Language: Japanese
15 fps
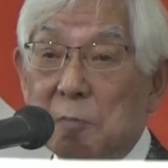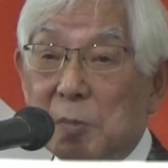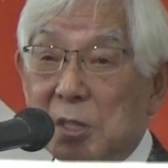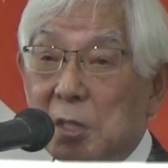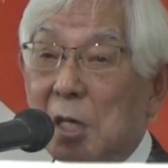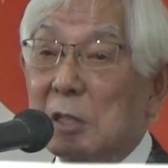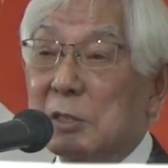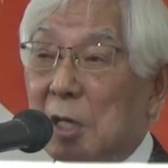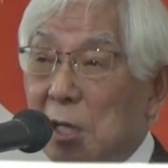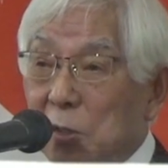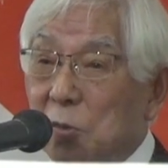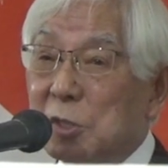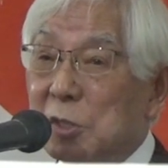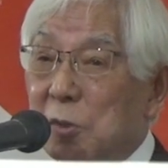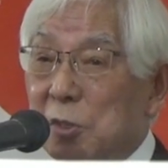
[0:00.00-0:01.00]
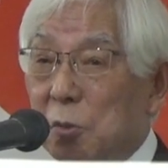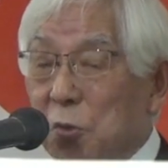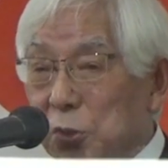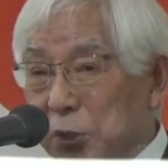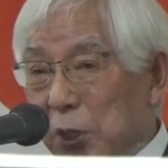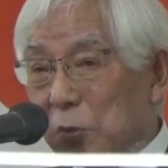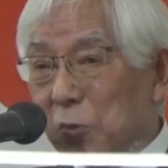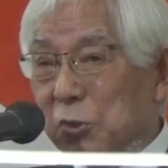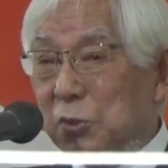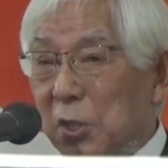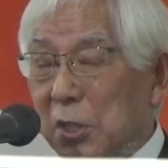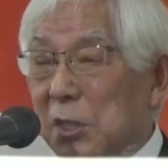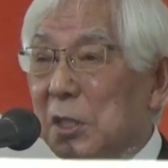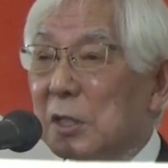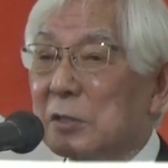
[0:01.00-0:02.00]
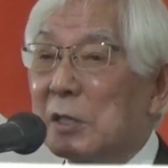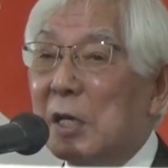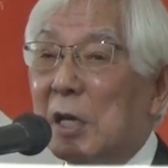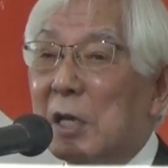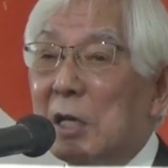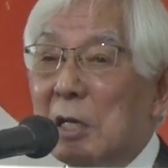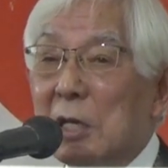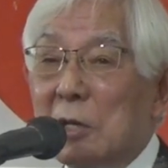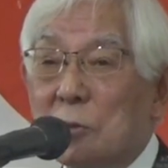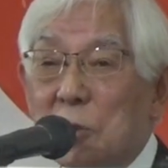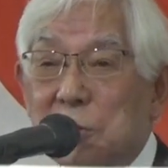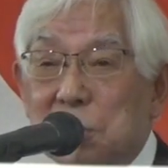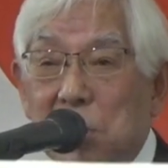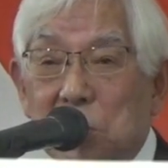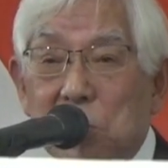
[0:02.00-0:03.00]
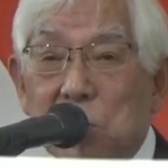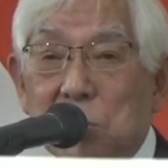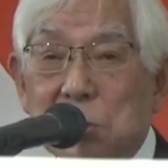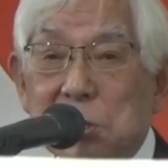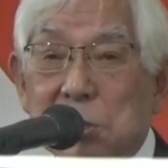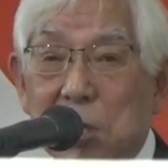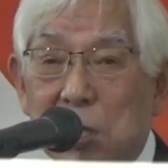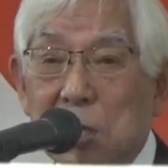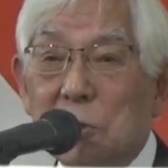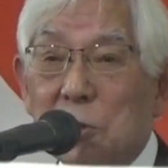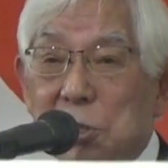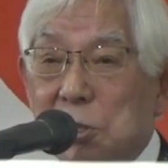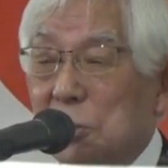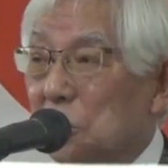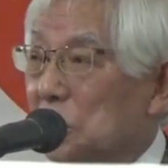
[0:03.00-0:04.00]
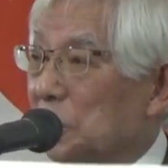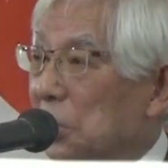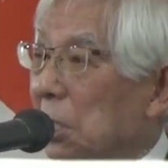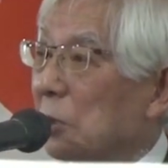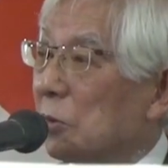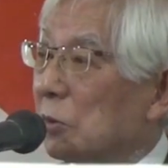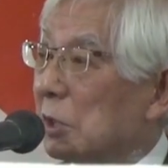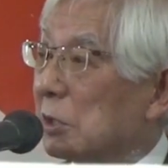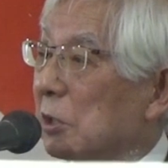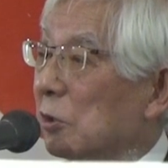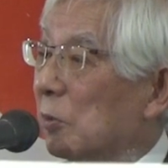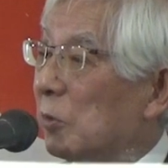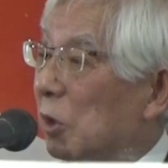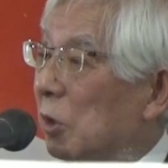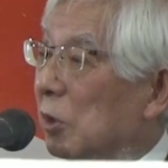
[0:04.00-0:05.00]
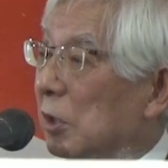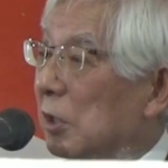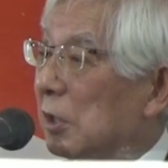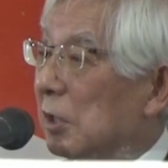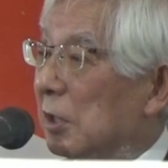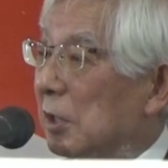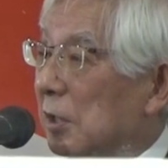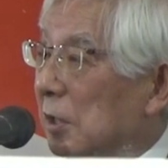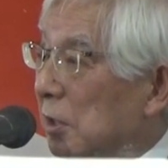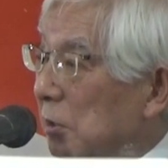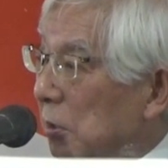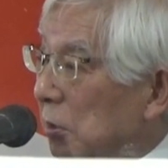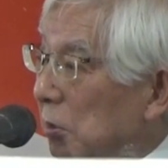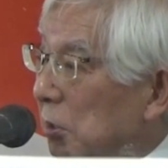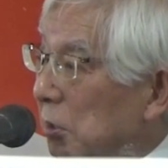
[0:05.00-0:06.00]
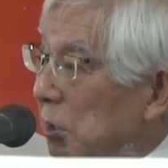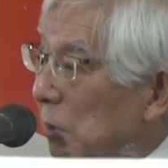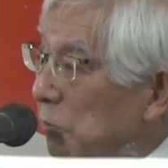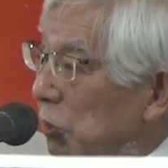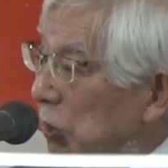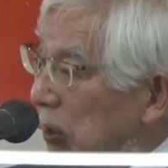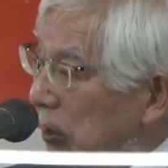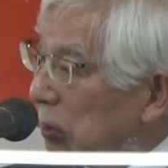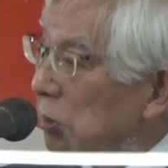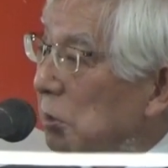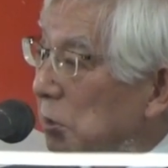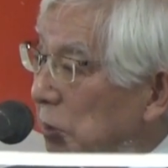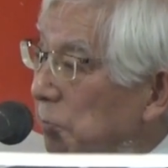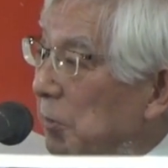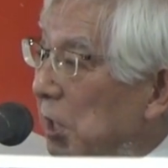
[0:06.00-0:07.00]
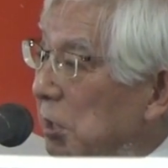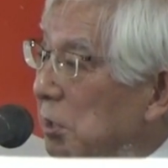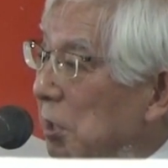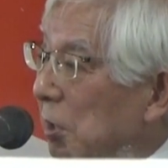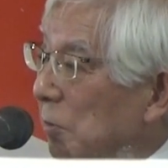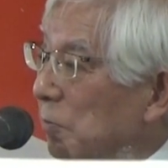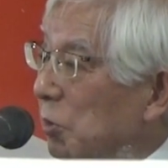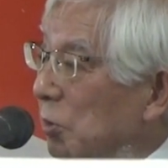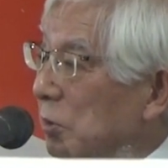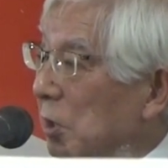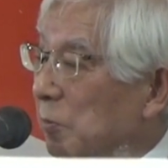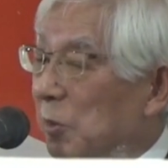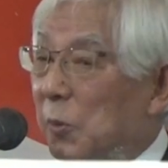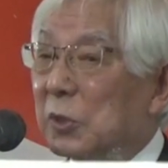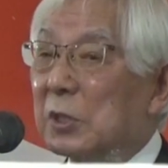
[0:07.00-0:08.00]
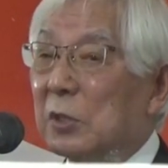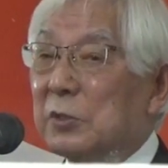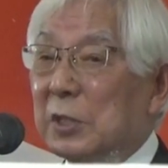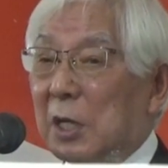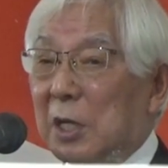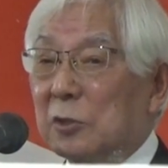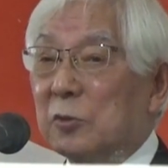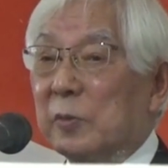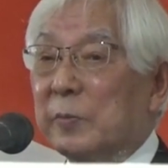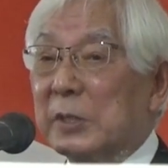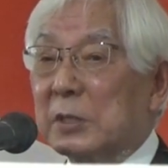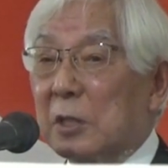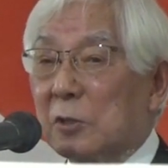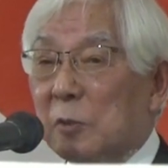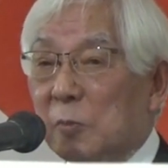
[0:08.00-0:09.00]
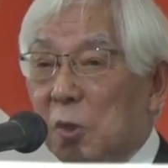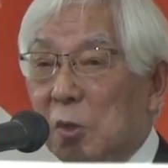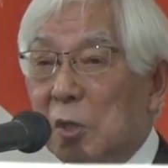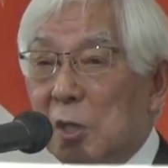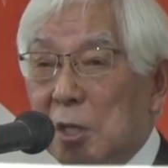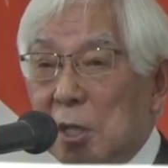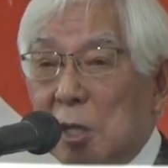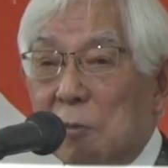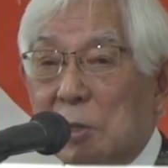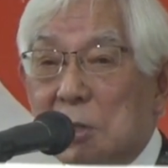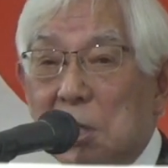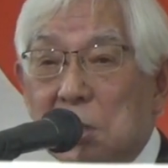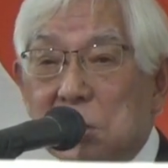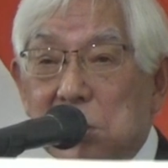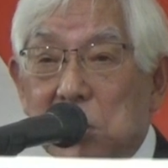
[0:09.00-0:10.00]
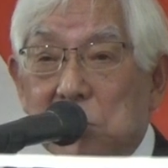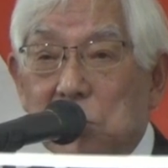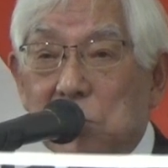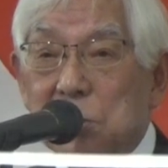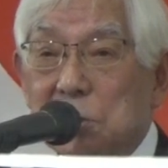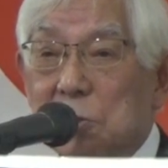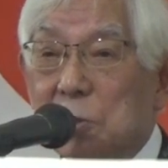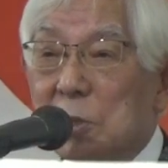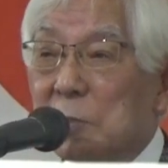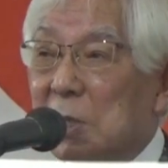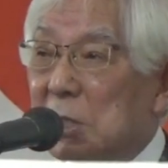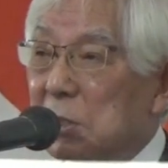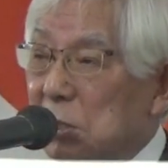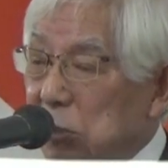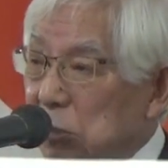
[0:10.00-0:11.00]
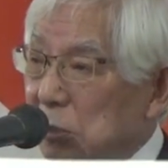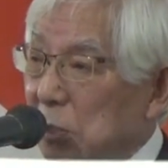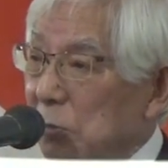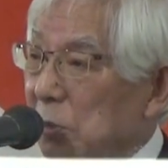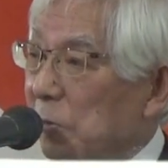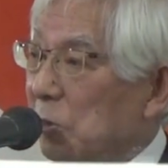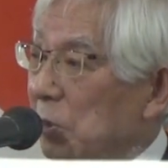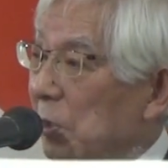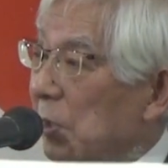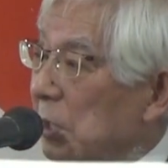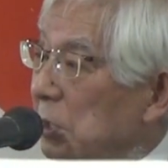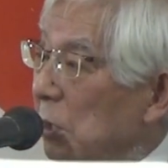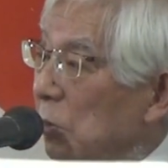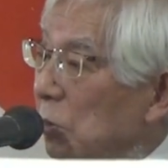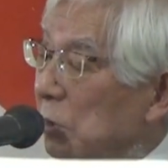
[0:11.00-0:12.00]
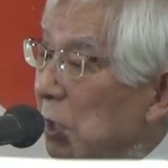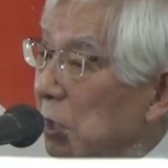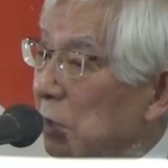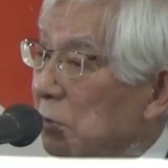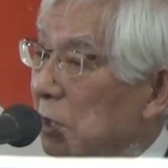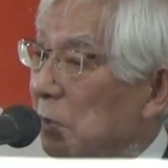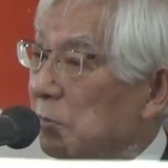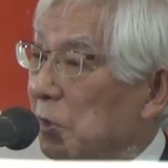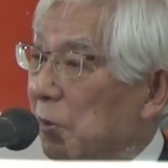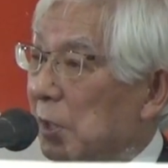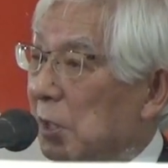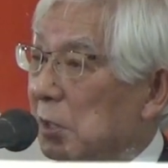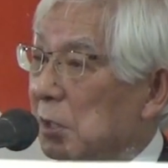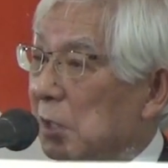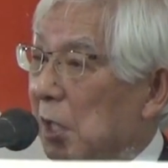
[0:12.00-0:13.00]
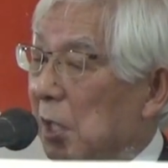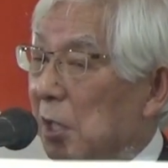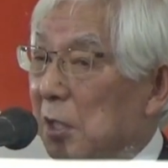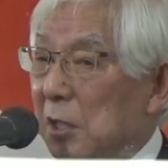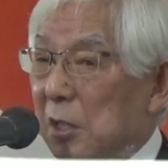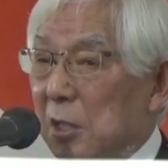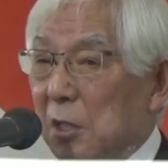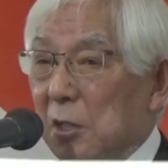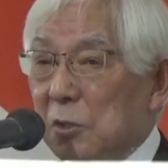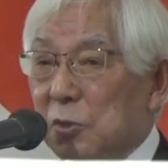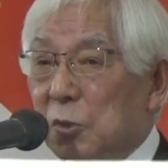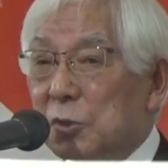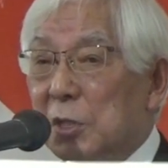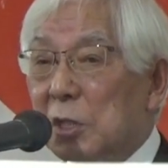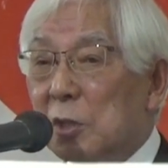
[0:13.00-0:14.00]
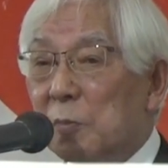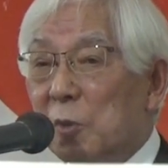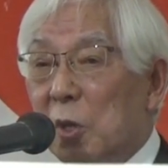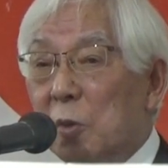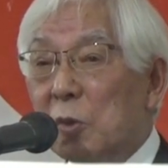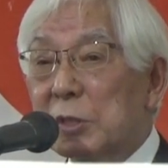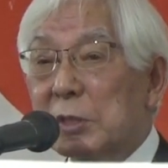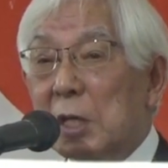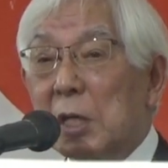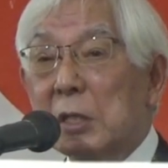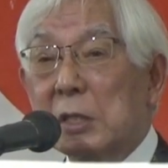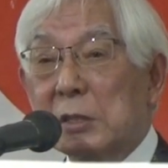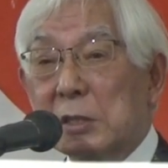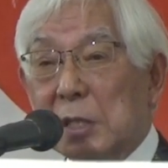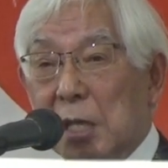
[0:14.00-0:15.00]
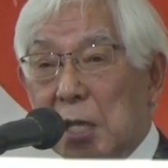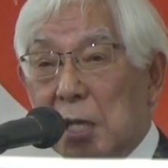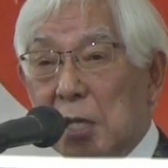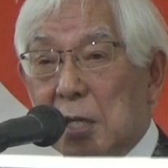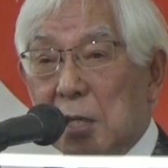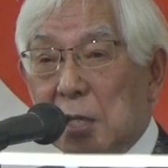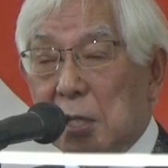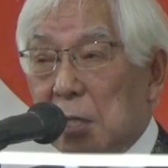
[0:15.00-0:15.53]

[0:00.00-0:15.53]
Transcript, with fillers: また社会奉仕として国際奉仕的にですね国際奉仕社会奉仕事業でも結構ですけども多分しっかりしたプログラムを持ってるんじゃないかと思いますけども私が属しております例えば浦和北ロータリークラブではですね女性の弁護士さんがですね、